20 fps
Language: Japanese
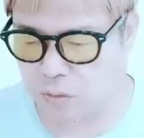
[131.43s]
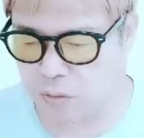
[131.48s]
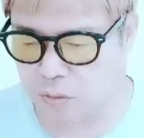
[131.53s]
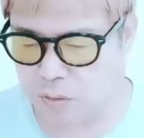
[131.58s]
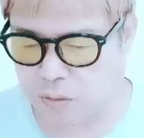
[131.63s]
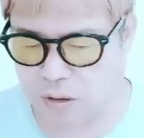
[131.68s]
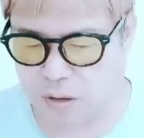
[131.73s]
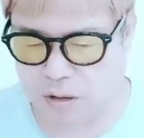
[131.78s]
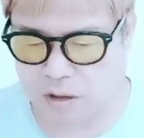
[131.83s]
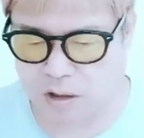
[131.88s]
どこ
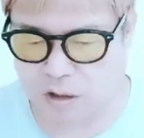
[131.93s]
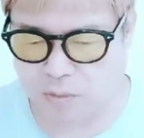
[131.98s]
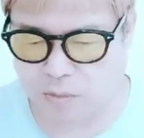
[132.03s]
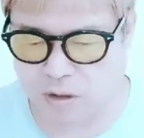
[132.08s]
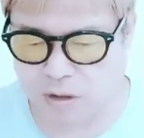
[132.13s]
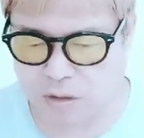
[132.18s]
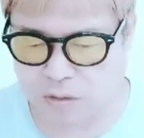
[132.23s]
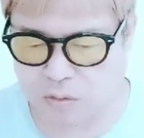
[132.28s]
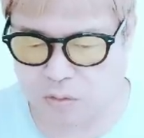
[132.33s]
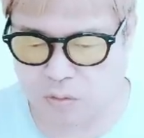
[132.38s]
ろか
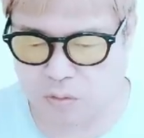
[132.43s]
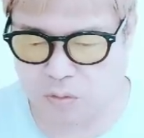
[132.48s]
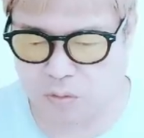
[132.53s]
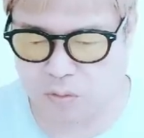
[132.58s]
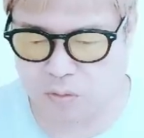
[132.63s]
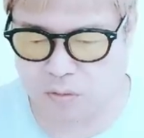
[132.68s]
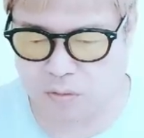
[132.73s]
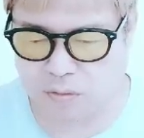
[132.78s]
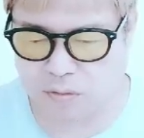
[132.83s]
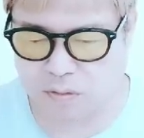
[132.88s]
紙跡を
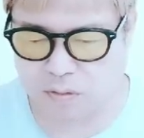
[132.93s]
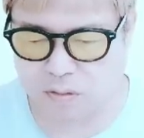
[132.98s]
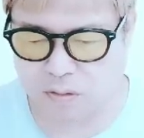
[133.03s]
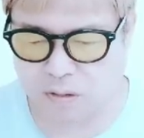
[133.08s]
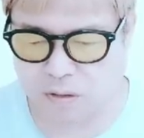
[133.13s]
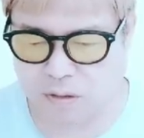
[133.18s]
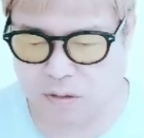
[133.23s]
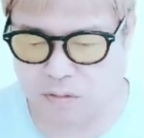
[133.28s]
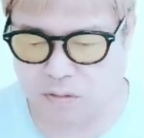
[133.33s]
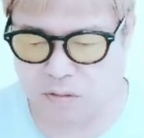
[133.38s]
残す
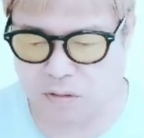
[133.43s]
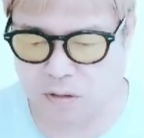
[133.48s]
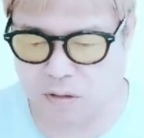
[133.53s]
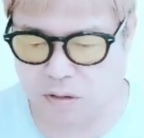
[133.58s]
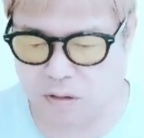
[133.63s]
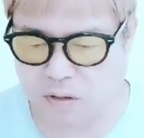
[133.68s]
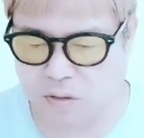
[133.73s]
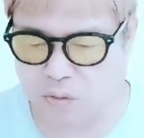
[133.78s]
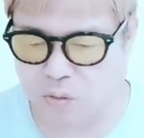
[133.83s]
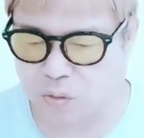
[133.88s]
できる
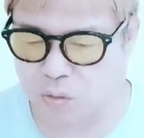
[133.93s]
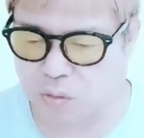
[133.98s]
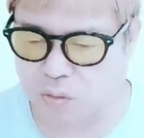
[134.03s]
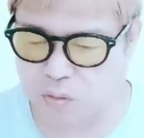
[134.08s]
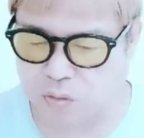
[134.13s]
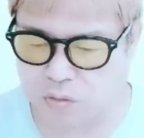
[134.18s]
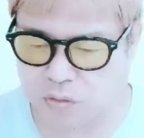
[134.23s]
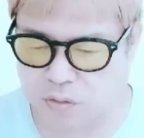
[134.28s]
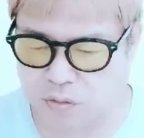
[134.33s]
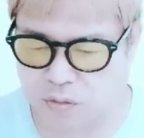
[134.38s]
限りのこ
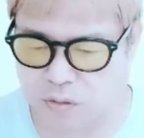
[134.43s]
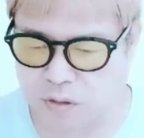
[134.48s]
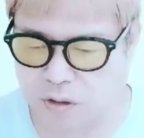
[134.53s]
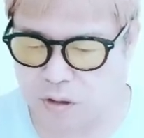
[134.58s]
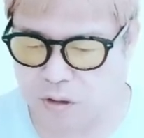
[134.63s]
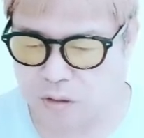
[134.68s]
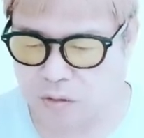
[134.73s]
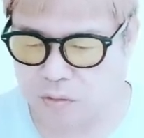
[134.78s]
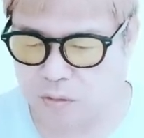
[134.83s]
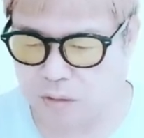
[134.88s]
とをする
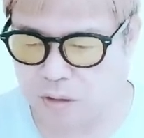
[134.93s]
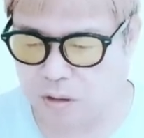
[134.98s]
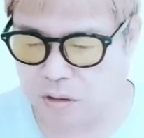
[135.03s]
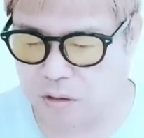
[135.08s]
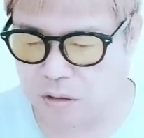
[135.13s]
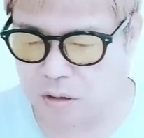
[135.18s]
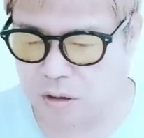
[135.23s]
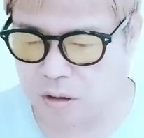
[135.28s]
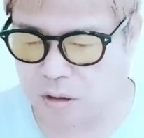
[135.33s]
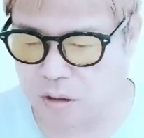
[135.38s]
受
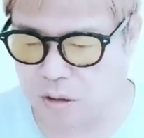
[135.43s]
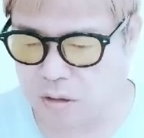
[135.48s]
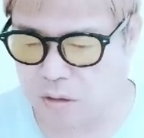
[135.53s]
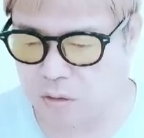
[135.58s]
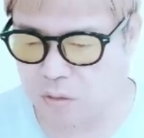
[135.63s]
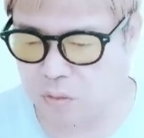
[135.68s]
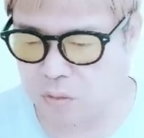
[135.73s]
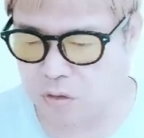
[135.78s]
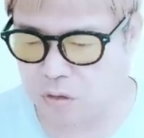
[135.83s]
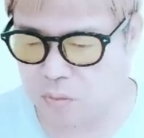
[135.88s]
かって
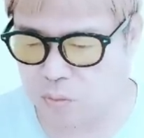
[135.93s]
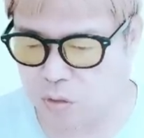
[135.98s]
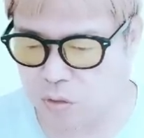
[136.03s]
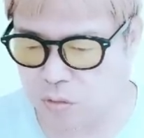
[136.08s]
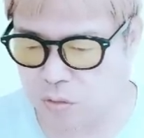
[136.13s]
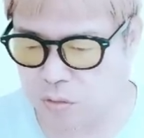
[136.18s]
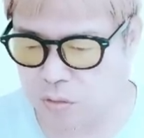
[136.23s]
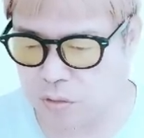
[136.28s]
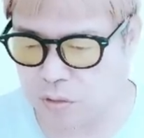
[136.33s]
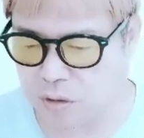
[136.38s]
日本に
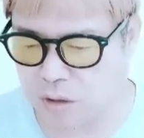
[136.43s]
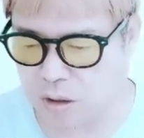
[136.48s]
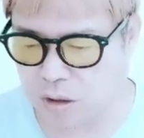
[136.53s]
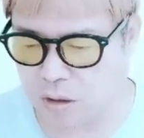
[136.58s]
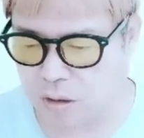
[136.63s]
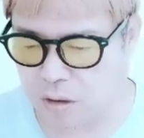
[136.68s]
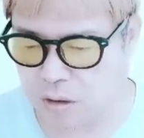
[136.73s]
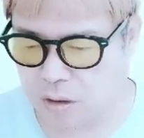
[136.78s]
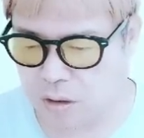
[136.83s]
戻って、